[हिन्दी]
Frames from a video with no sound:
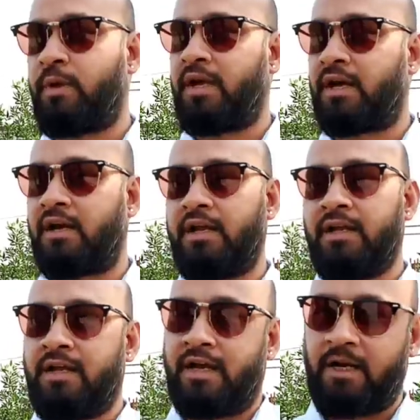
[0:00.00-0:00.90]
पे करना
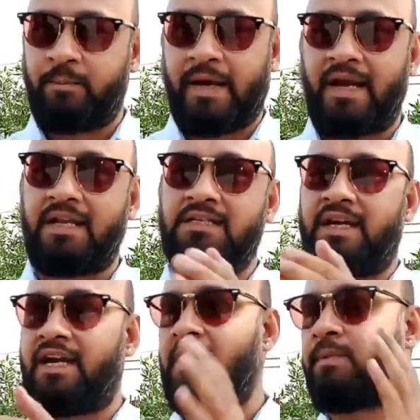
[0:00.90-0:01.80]
है एंड बैलेंस
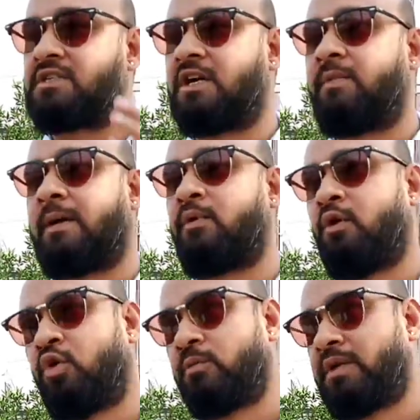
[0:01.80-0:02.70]
एट्टी परसेंट पर आपको
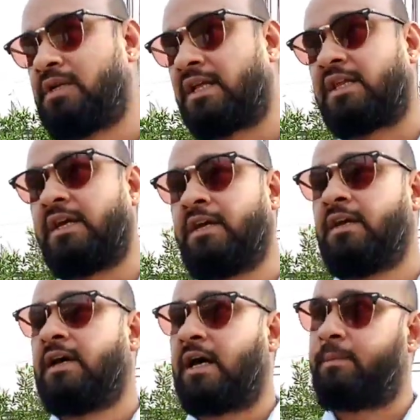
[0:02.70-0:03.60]
लोन मिल जाता
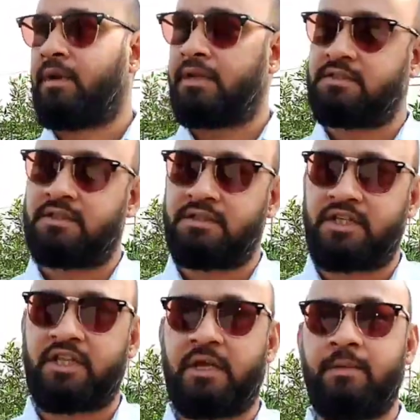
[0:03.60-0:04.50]
है अपने
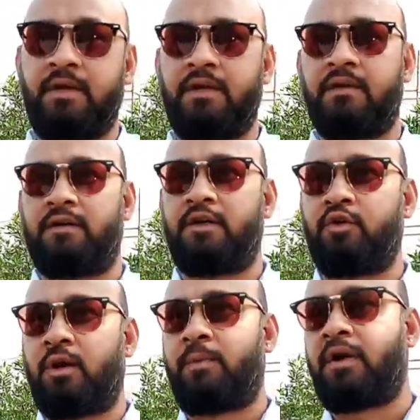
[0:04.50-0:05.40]
जितने भी यू
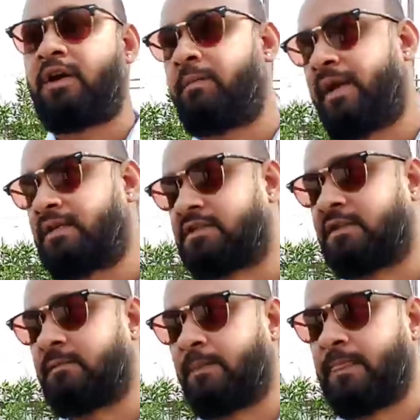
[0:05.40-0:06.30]
नो रेपुटेटेड बैंक्स
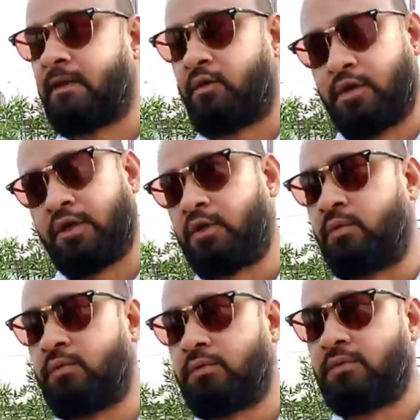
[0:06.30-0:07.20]
हैं उनके थ्रू